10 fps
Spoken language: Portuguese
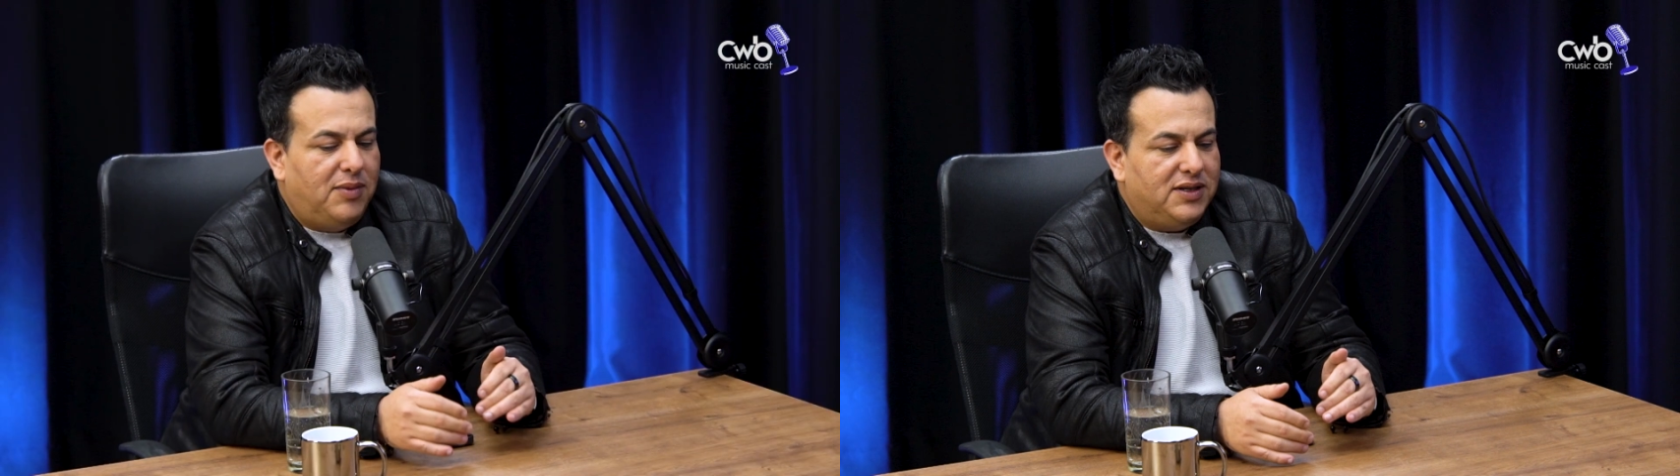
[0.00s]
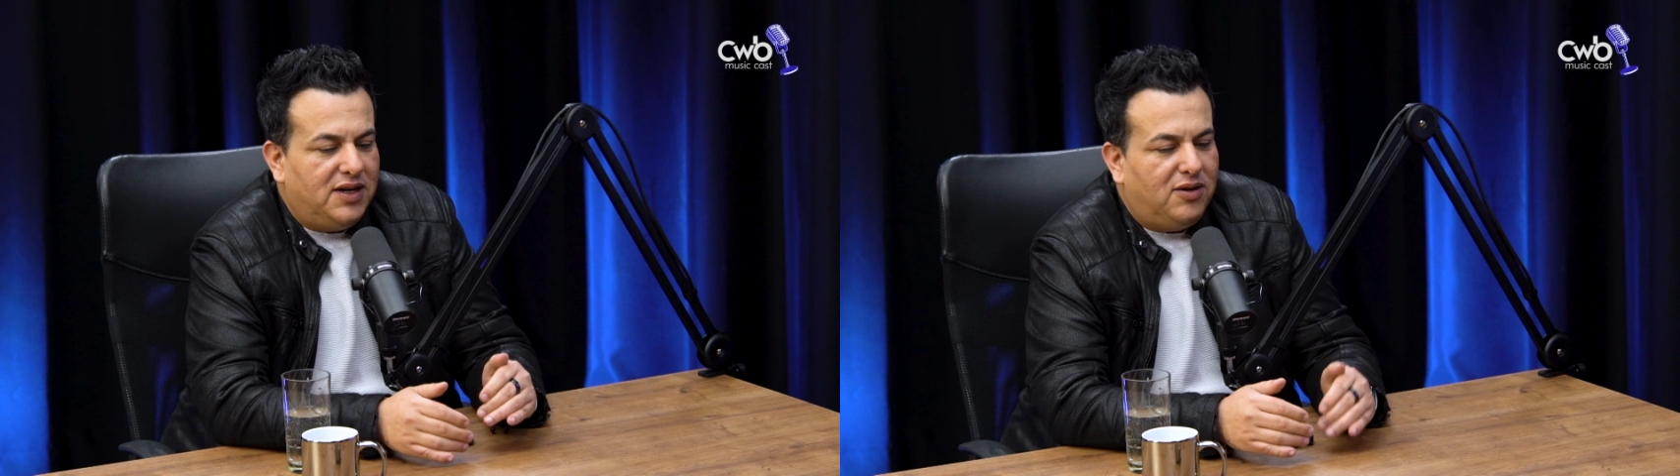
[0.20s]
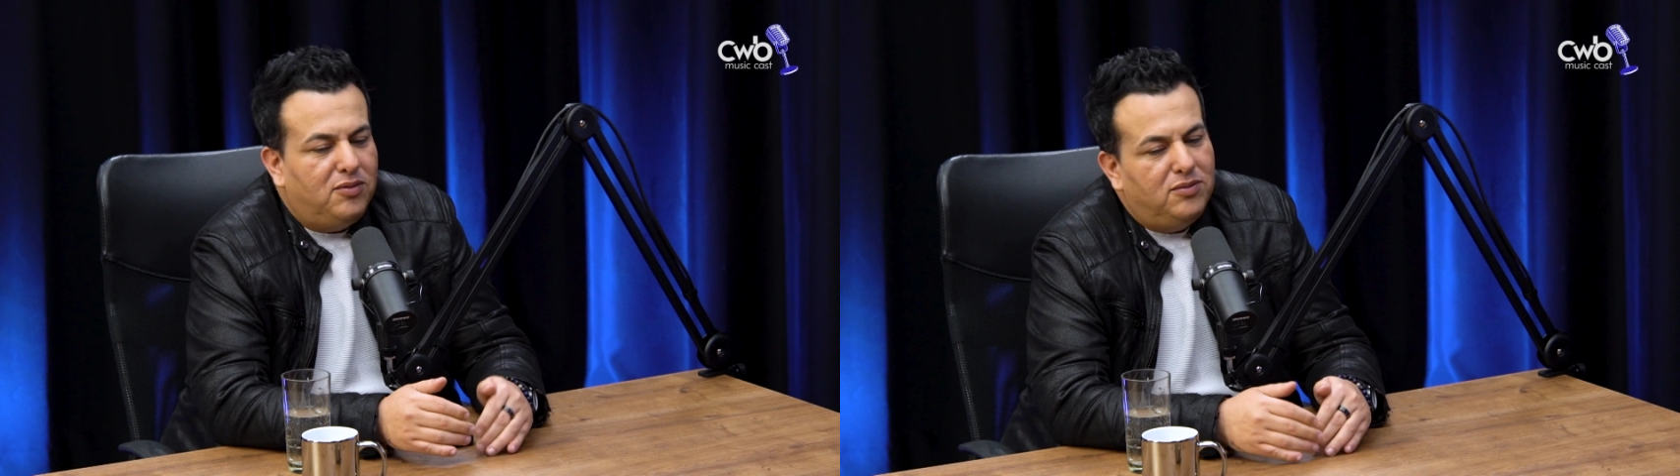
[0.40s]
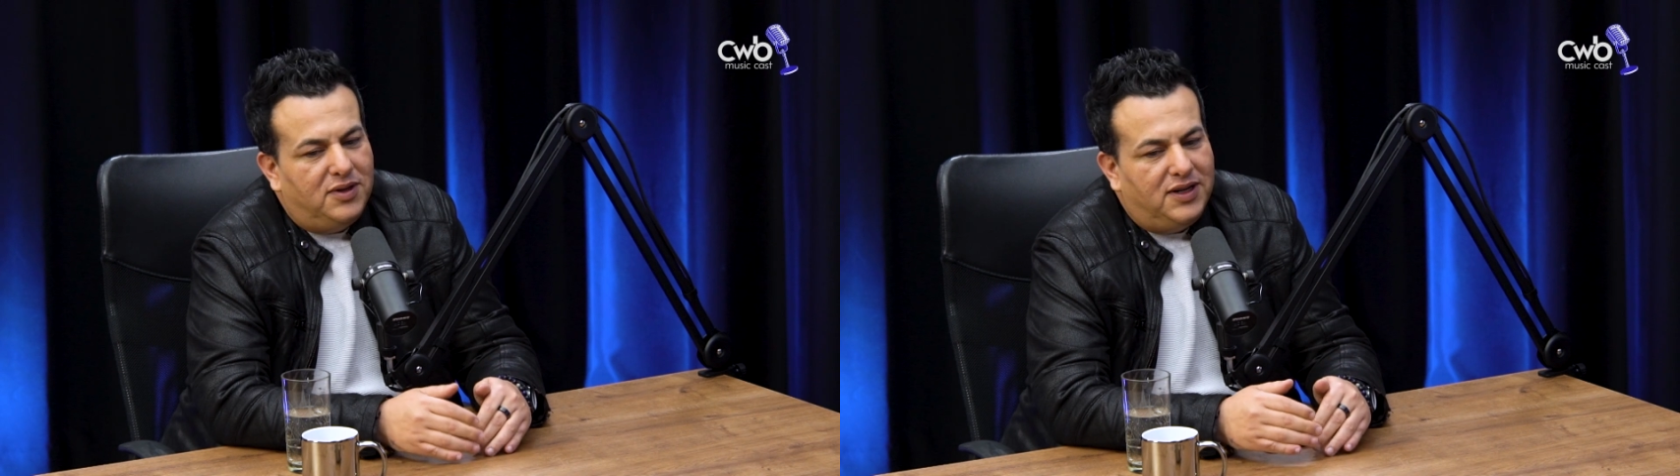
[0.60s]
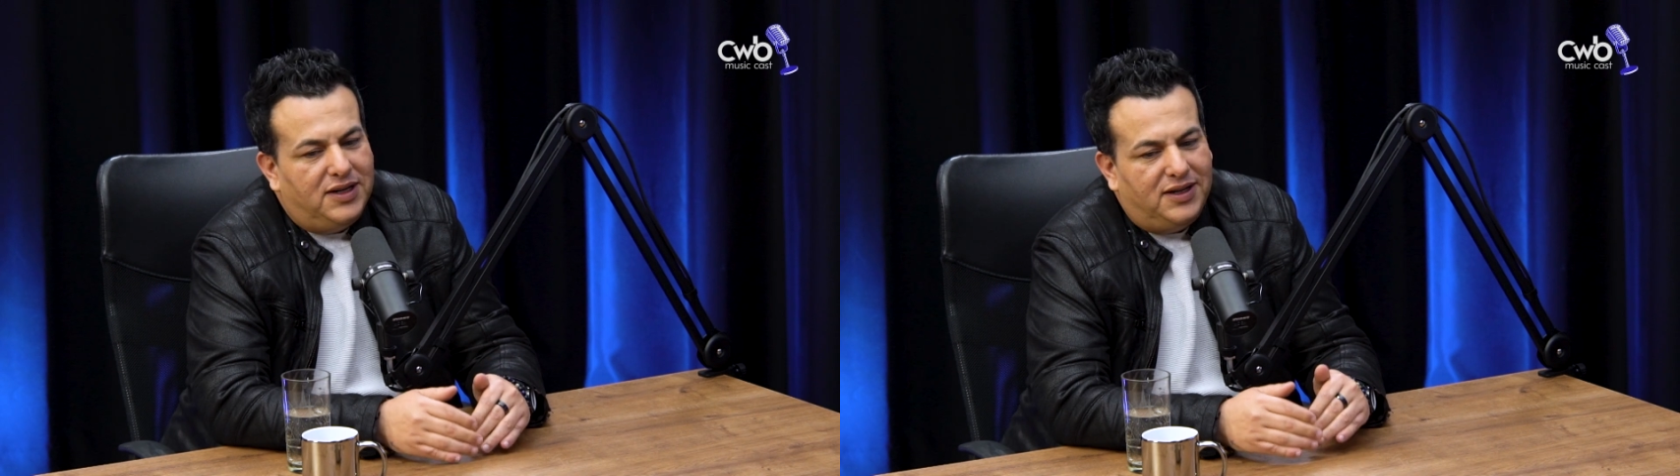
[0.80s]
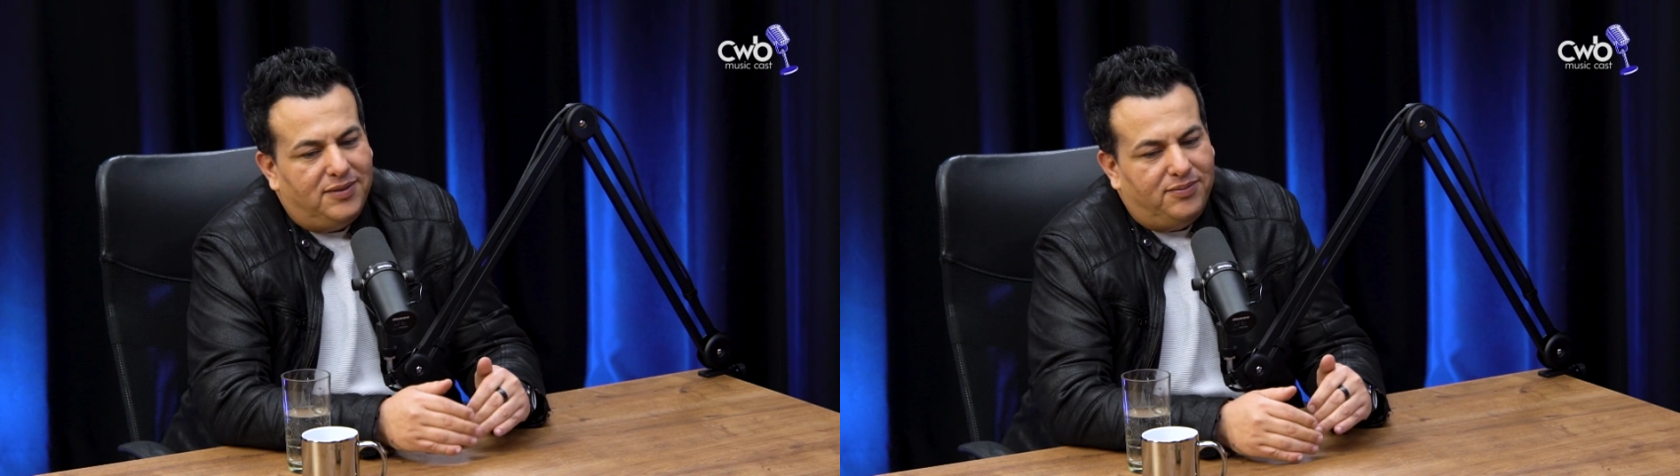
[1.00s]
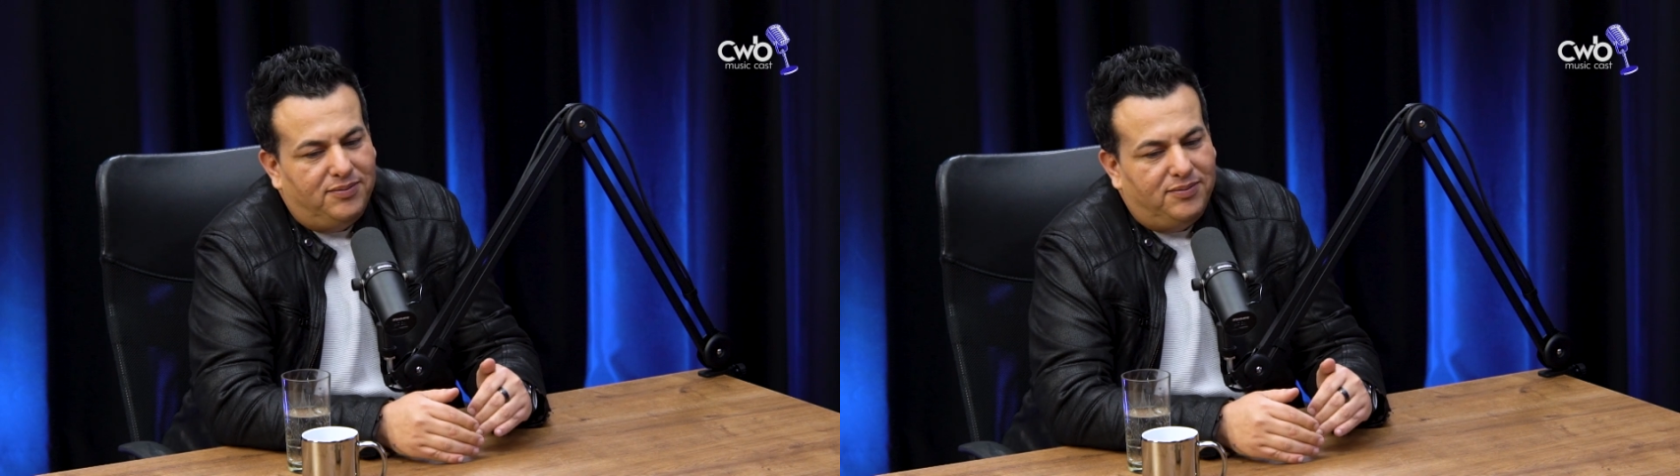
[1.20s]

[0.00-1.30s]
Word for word: mas eram uh,